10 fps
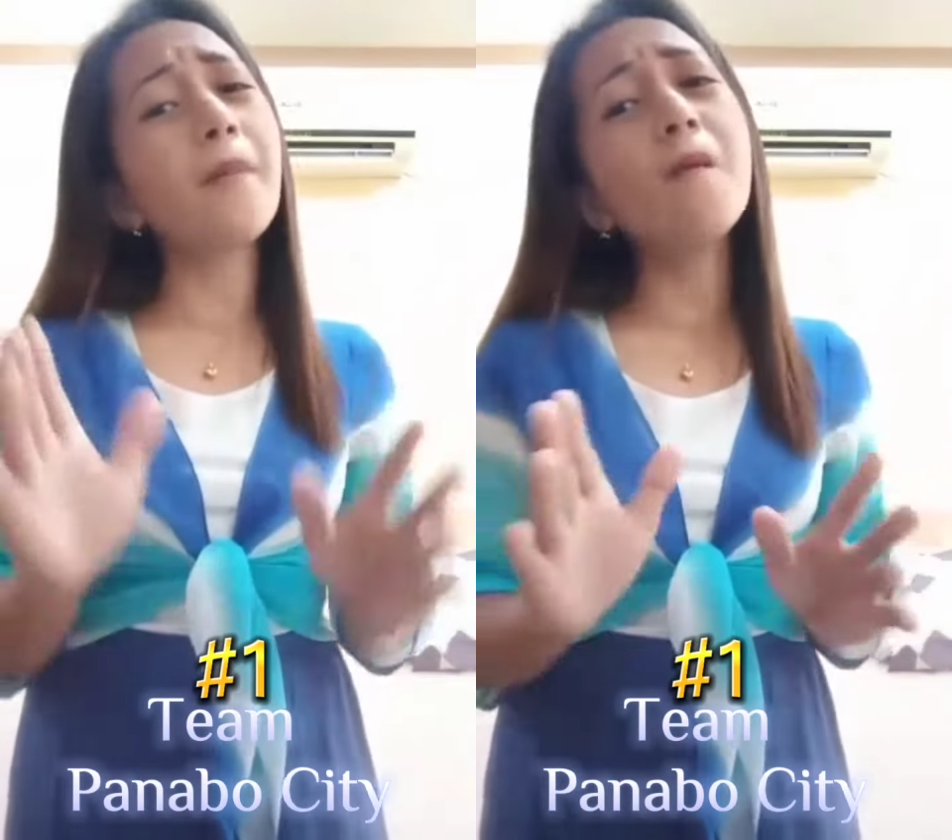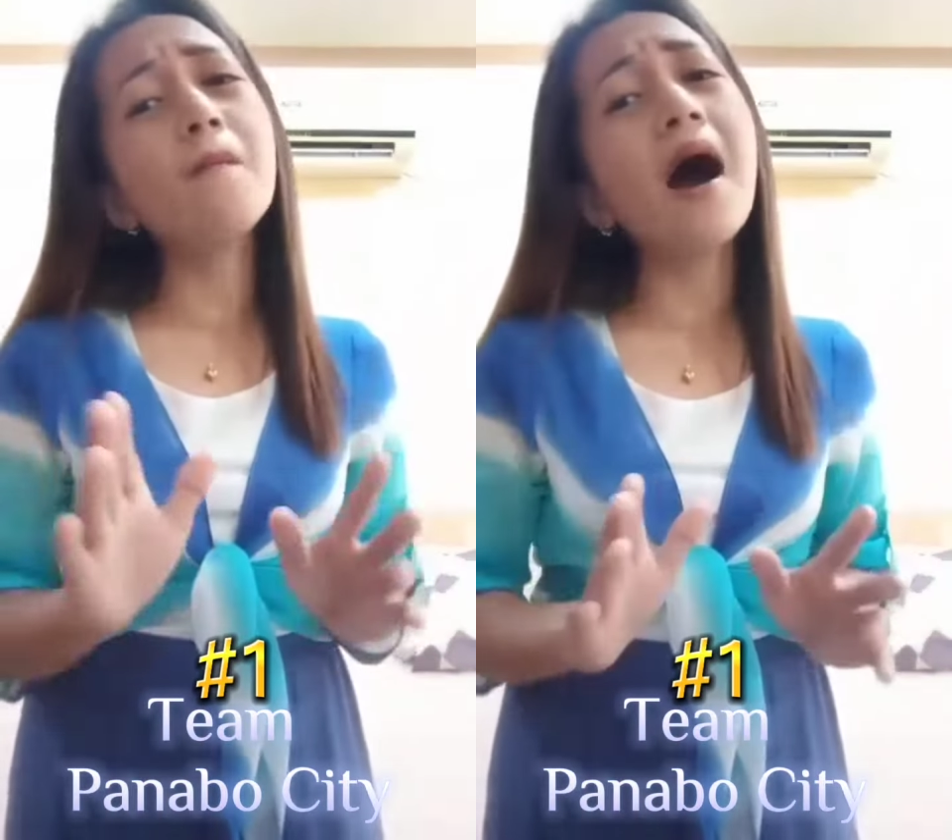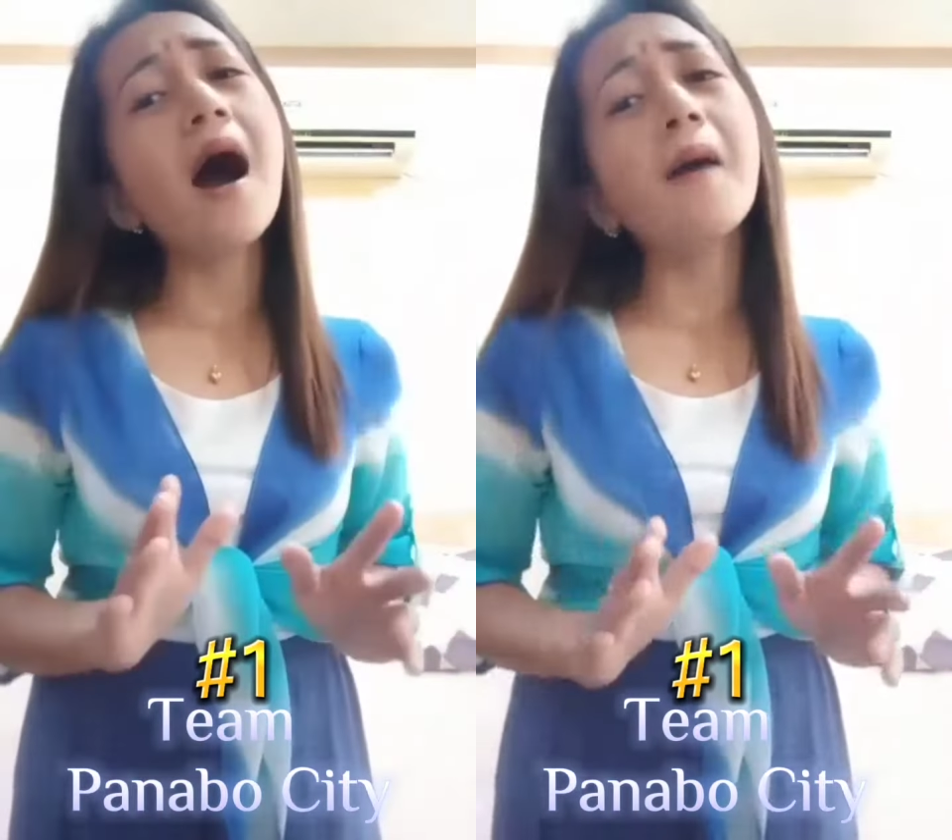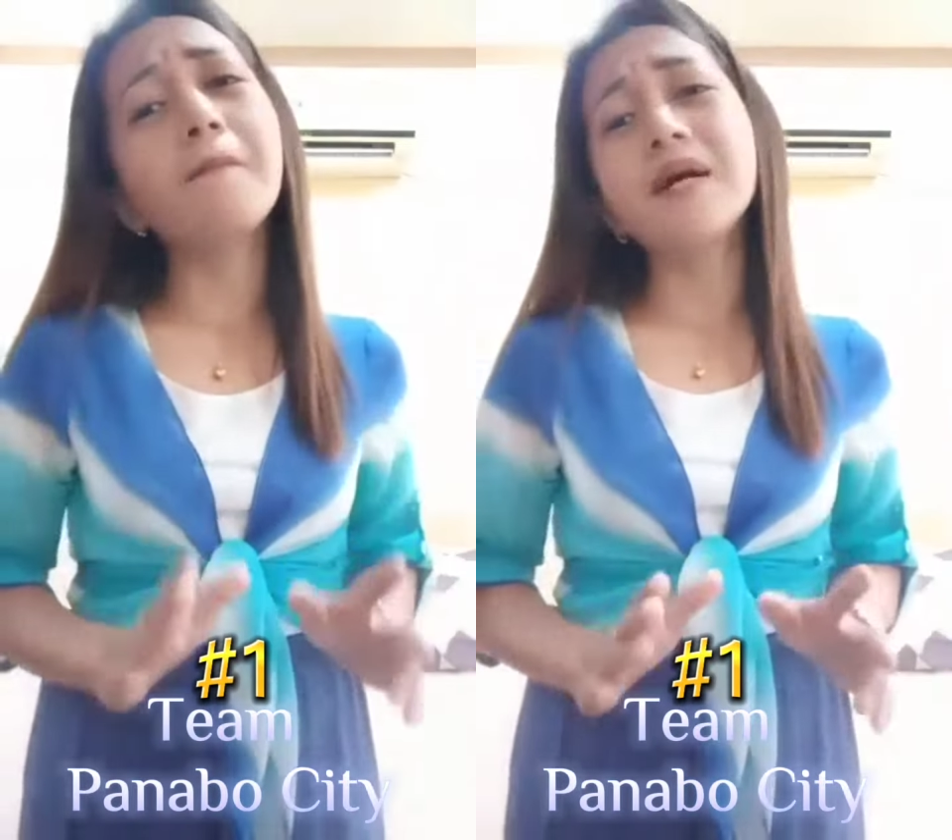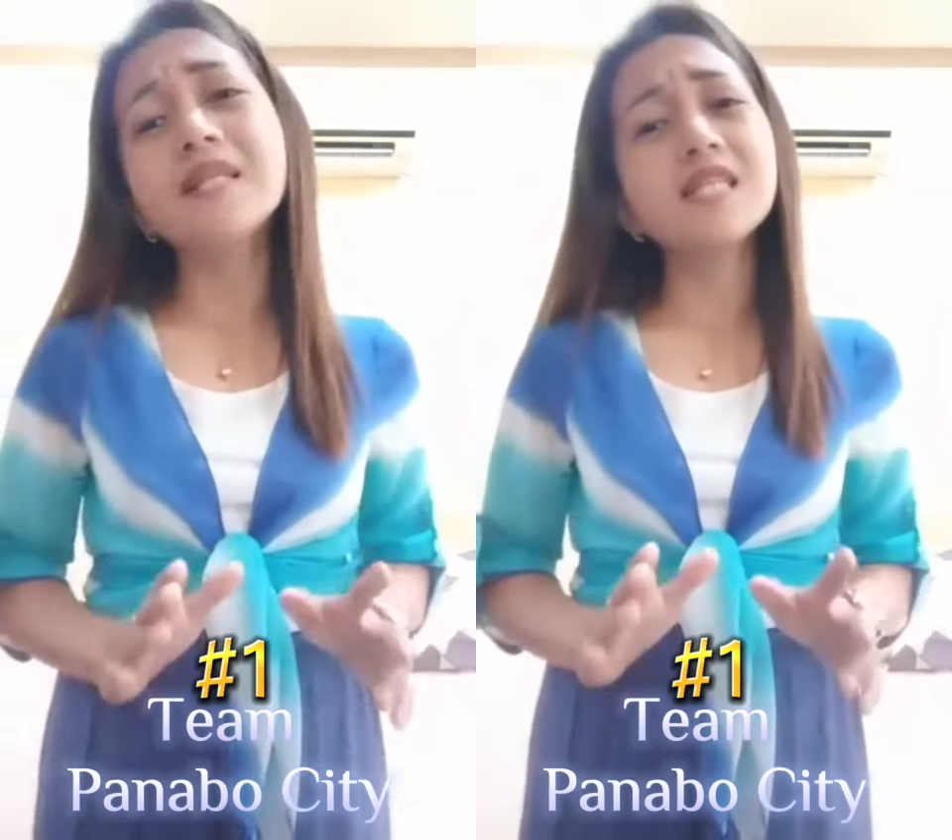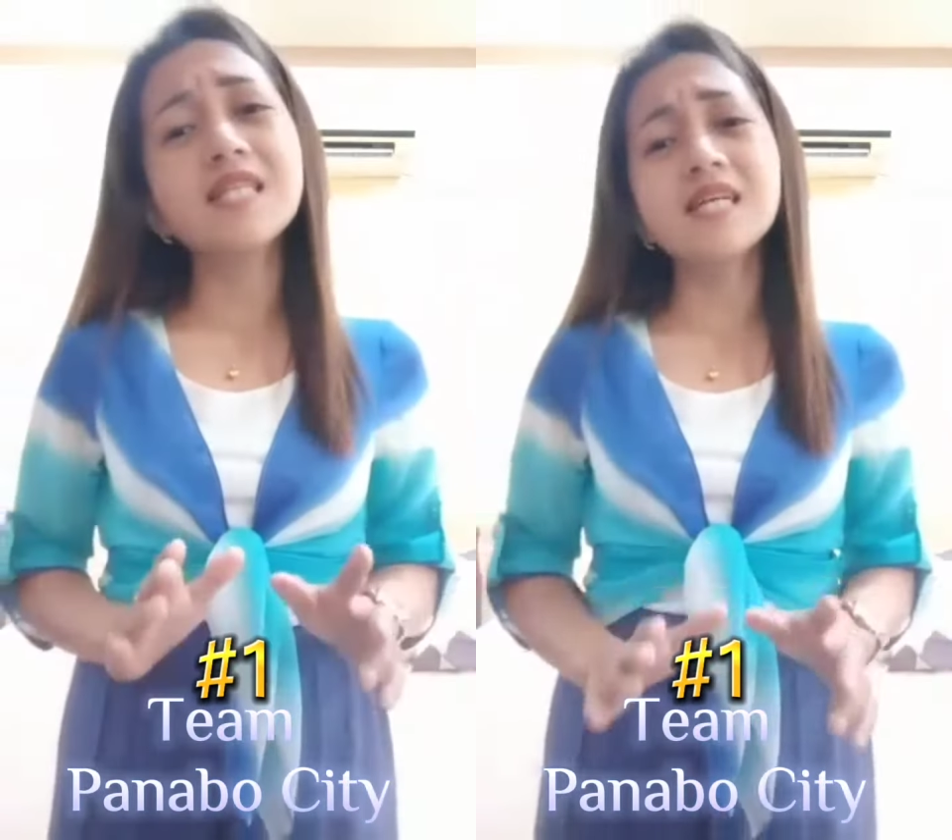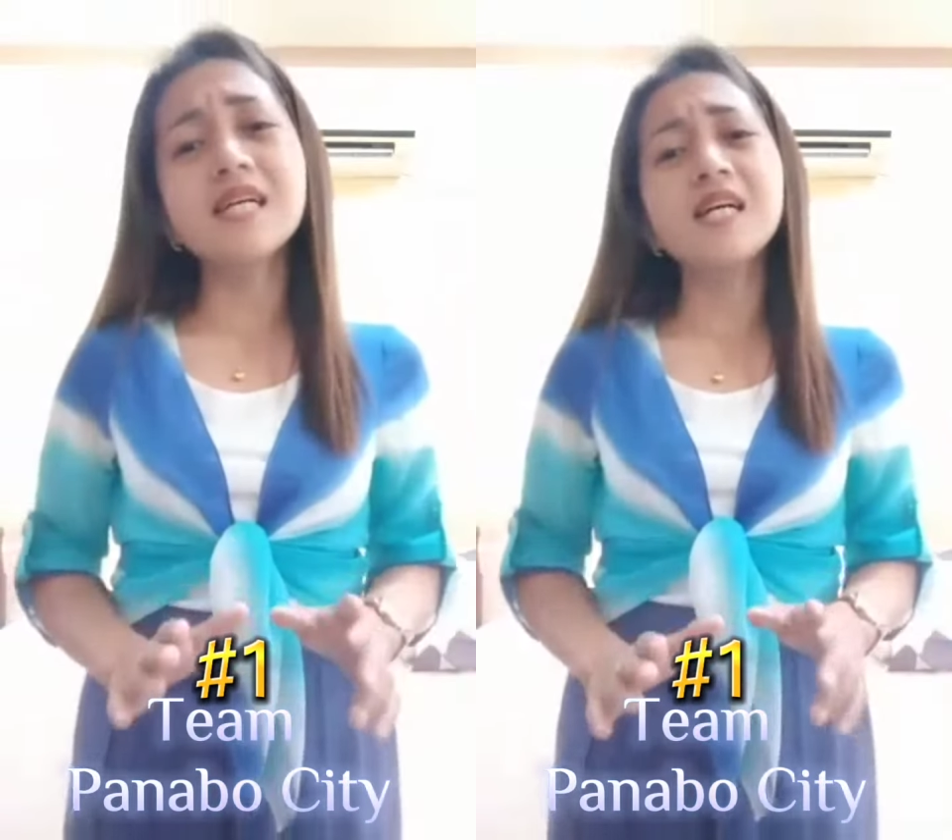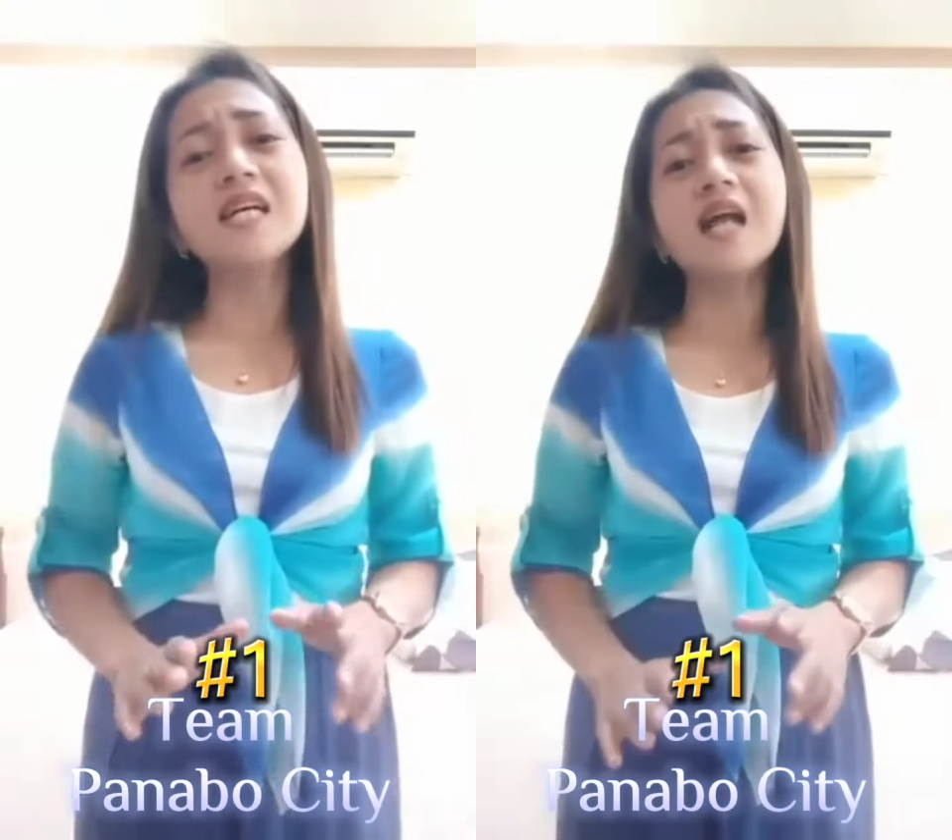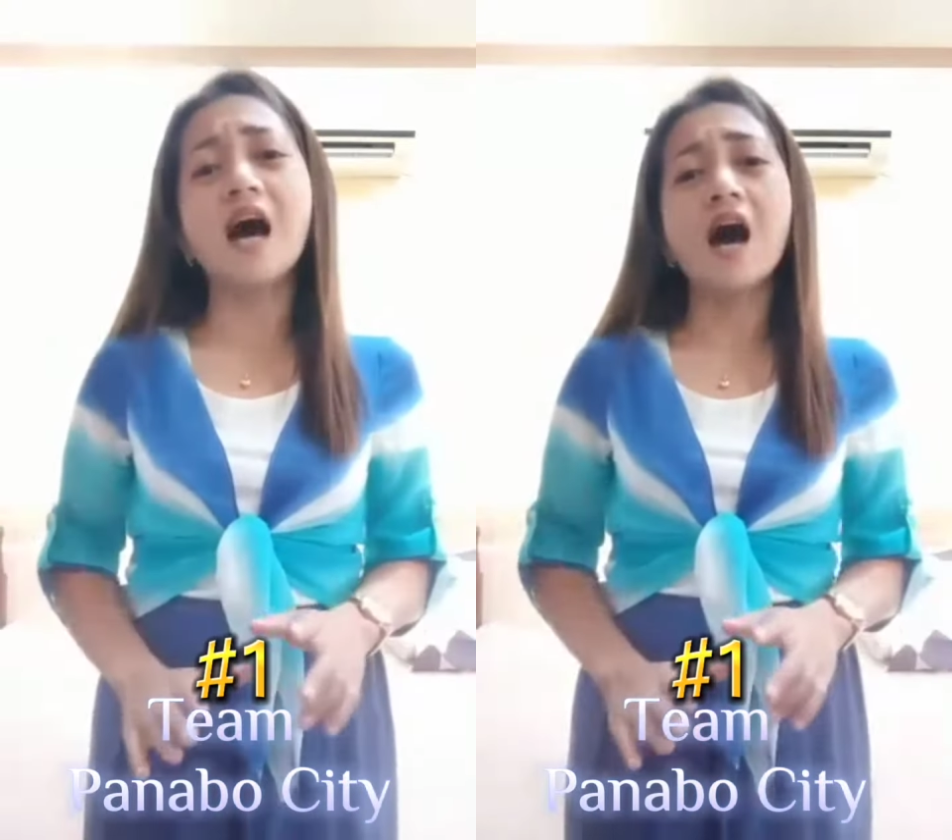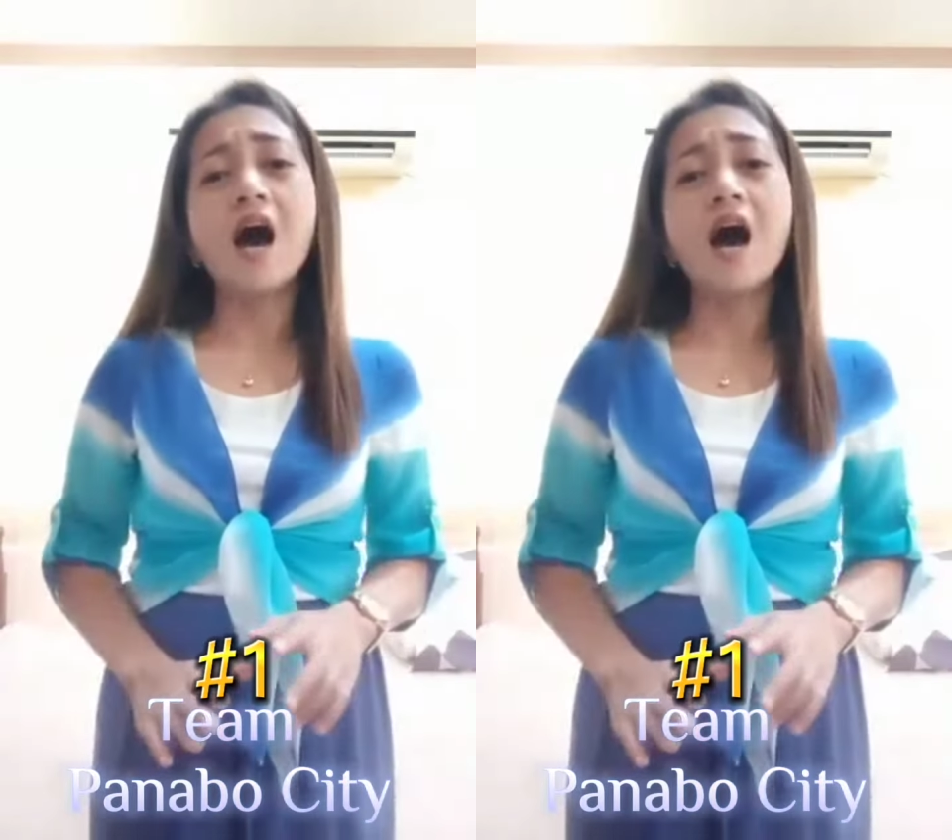pumapansin.